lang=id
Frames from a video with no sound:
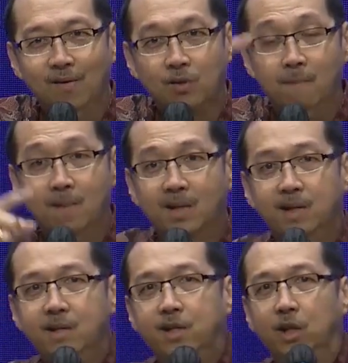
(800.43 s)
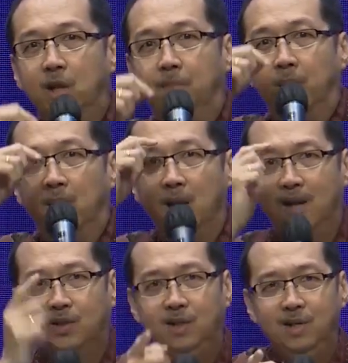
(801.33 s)
Semakin kita
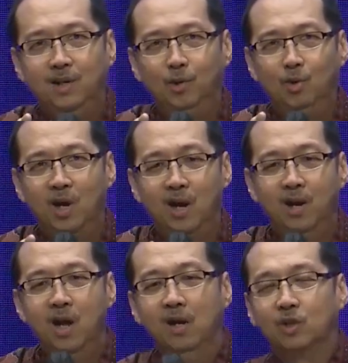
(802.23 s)
berelasi dengan Tuhan,